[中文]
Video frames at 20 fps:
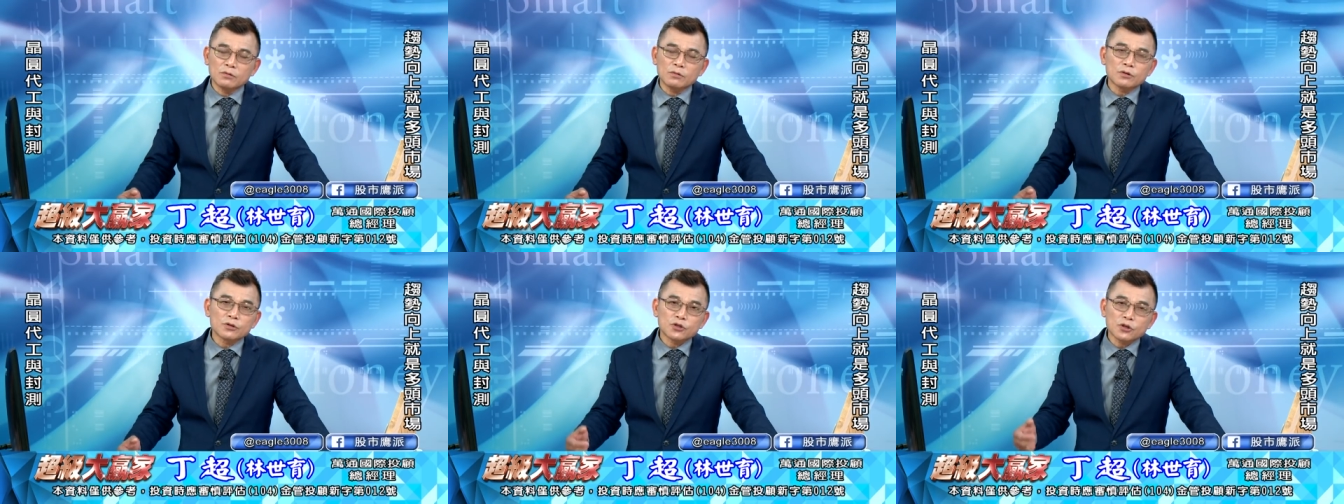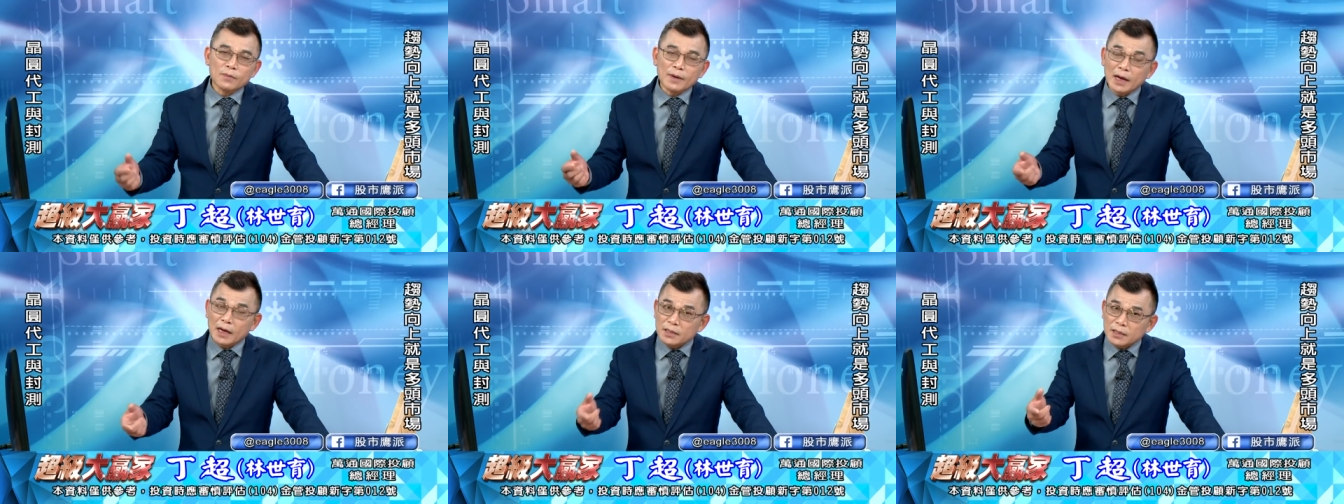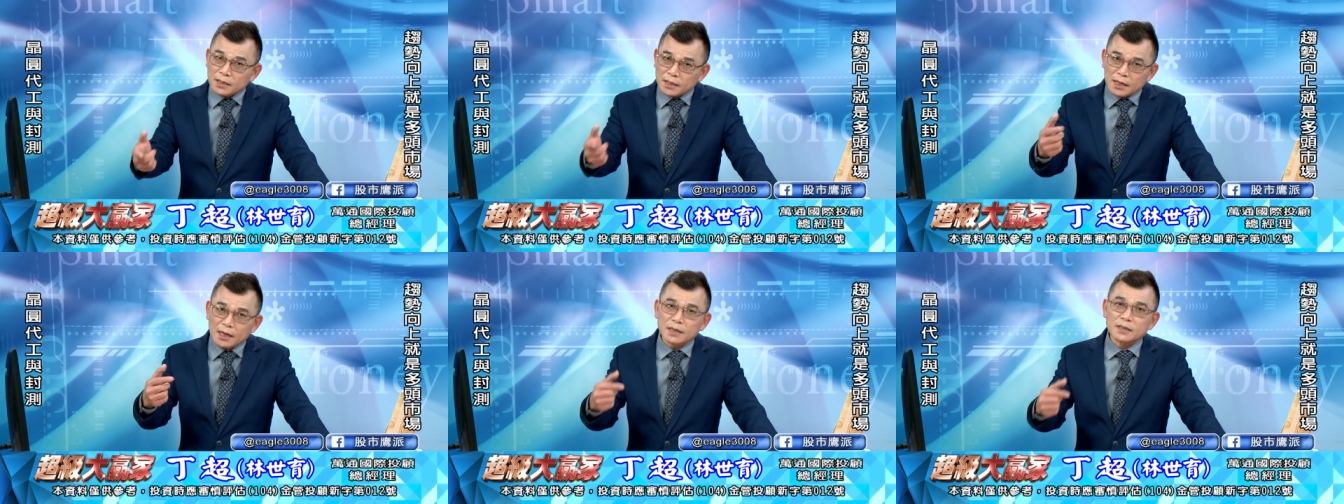如果收盘还
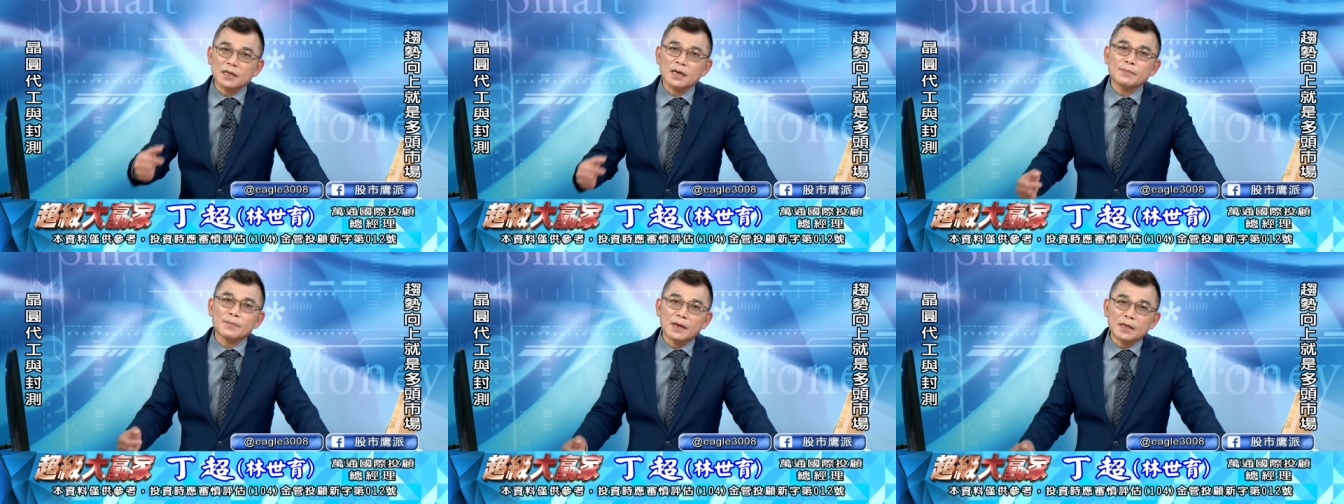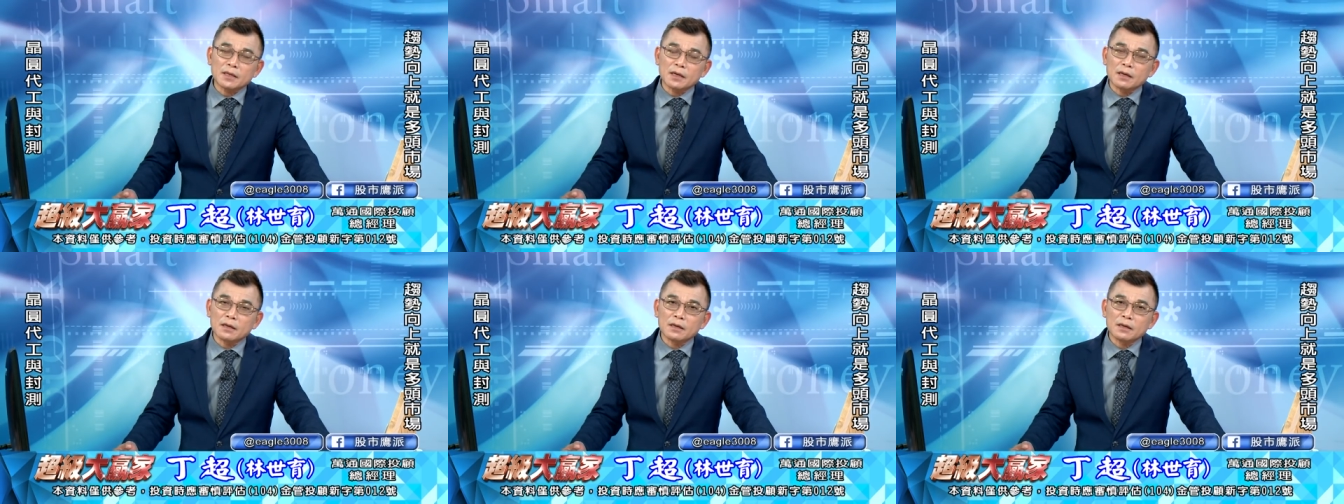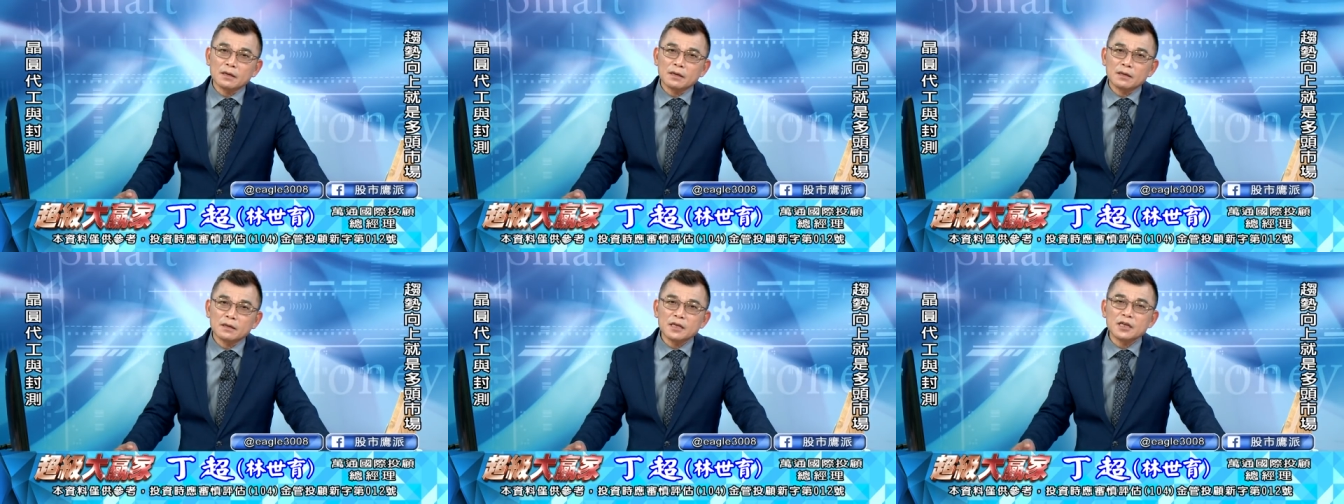是跌两三百点，
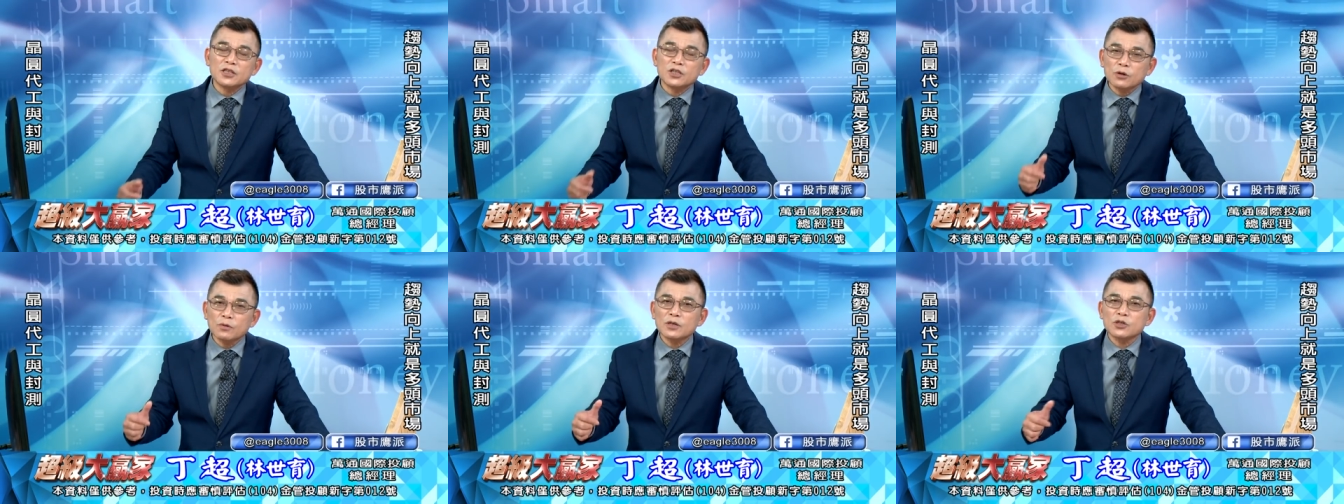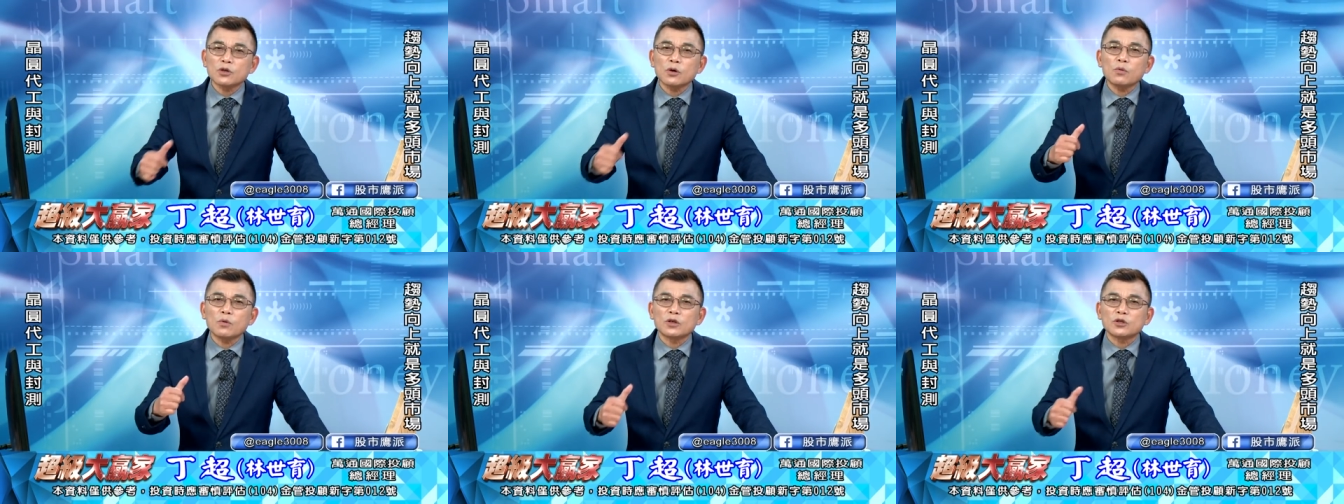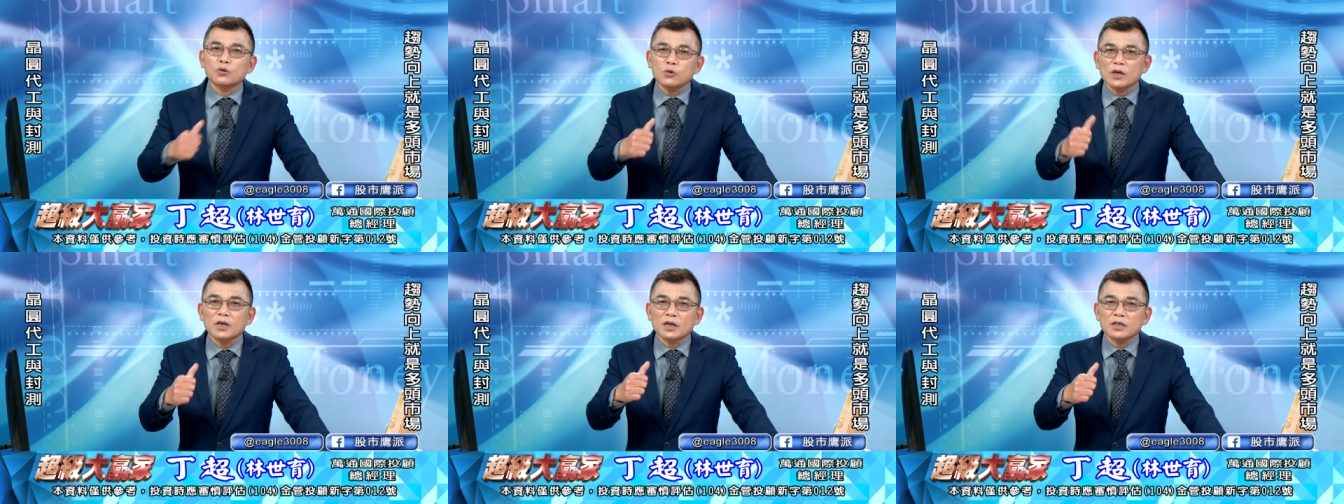你就会说我
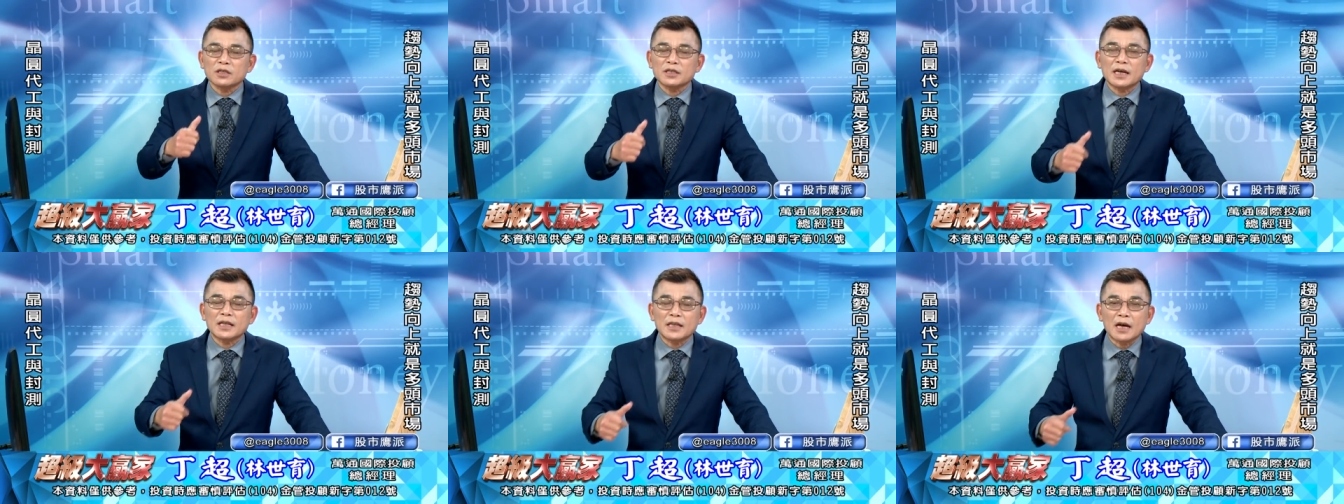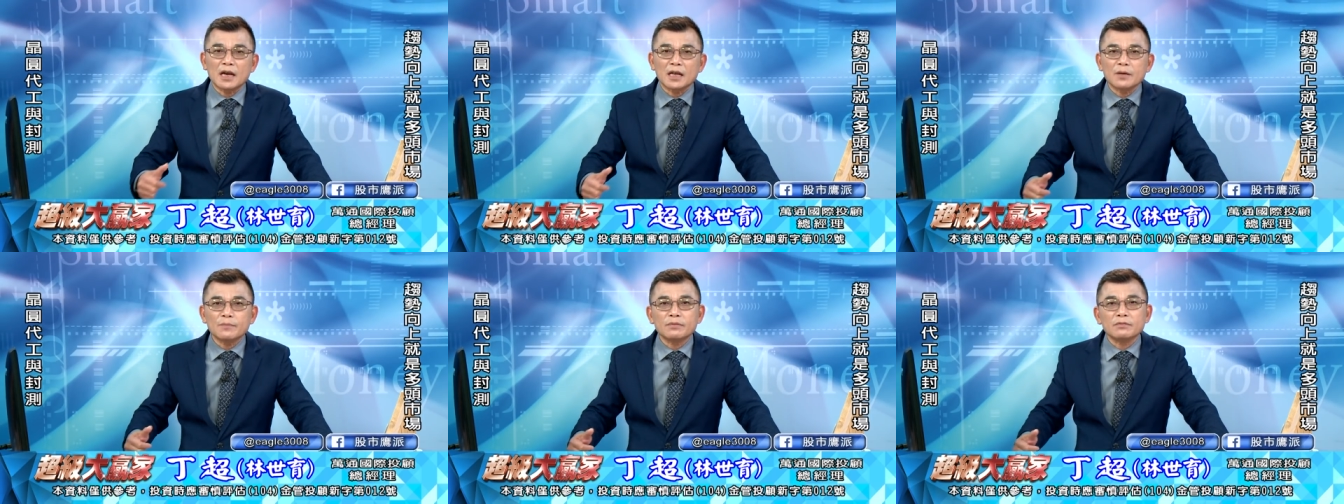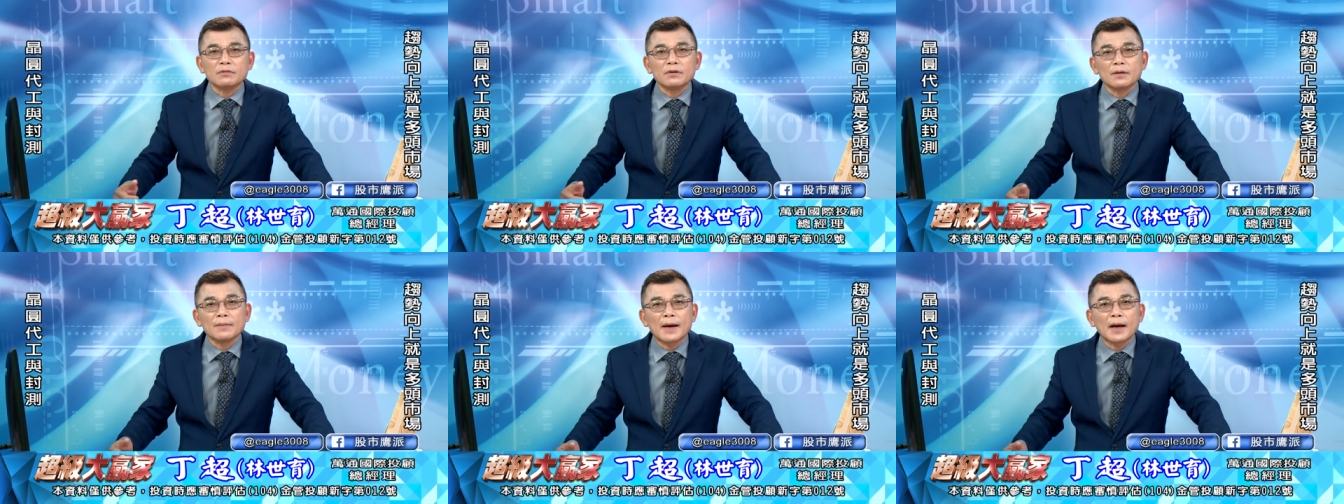对的实在太离
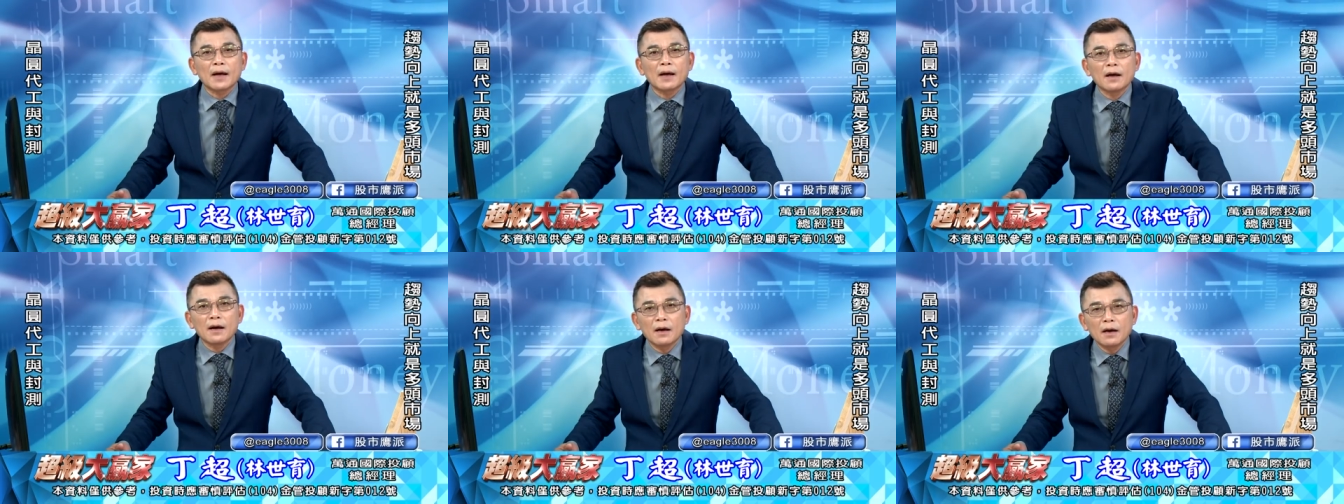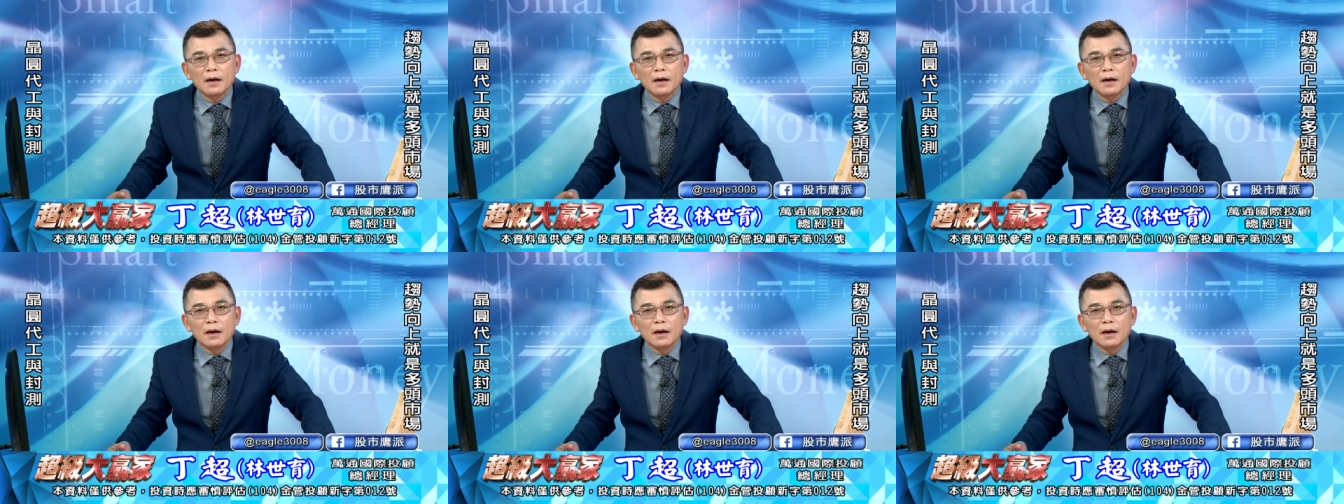谱了吧？